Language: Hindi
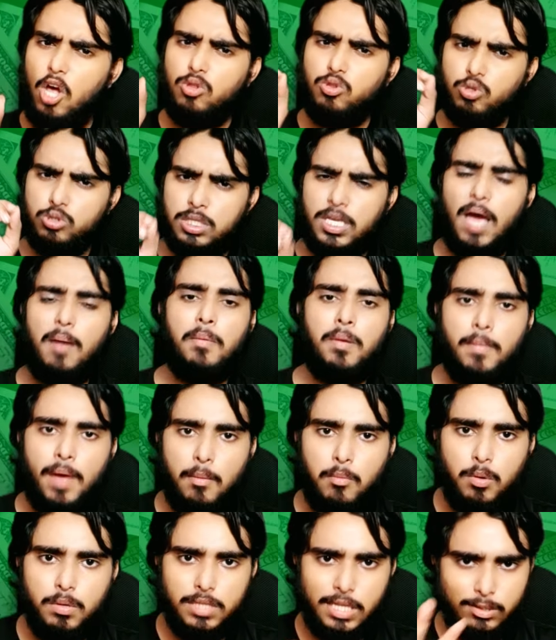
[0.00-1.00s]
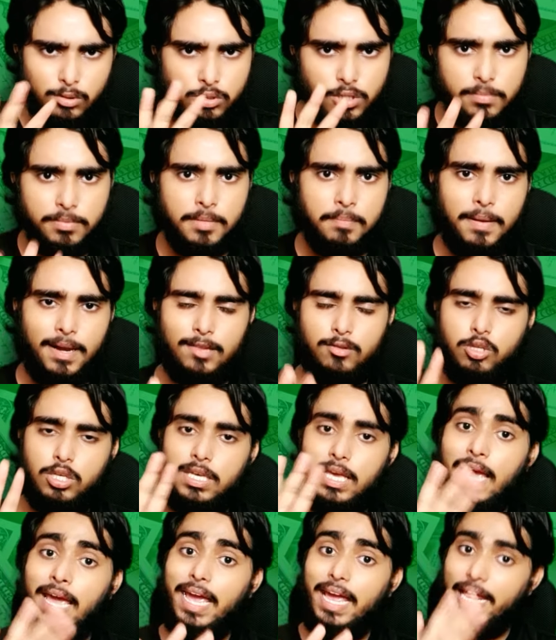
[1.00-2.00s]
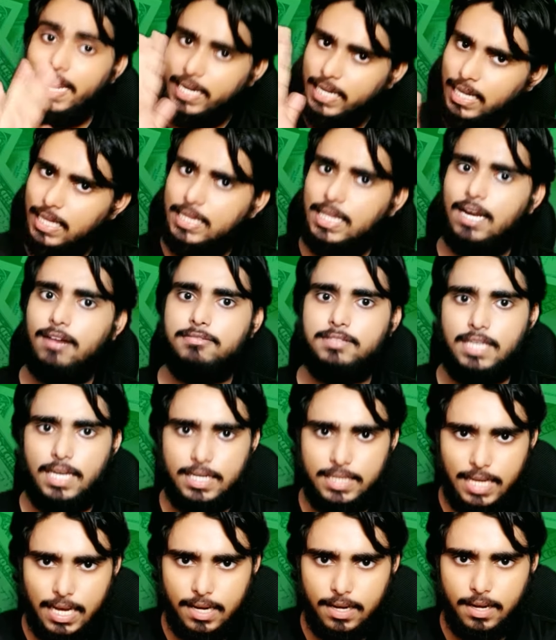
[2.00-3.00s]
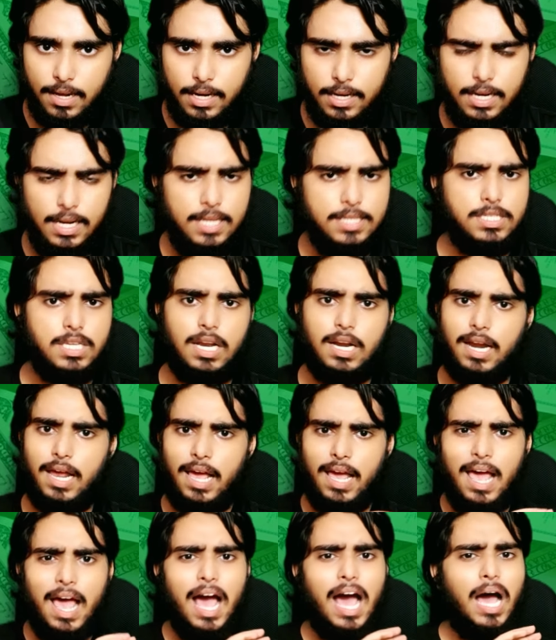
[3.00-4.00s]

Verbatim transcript: दोस्तों यहाँ पर मैं आपको बता दूँ सबसे पहले तो ये इनकी तरफ से एक टेक्निकल ग्लेच चल रहा है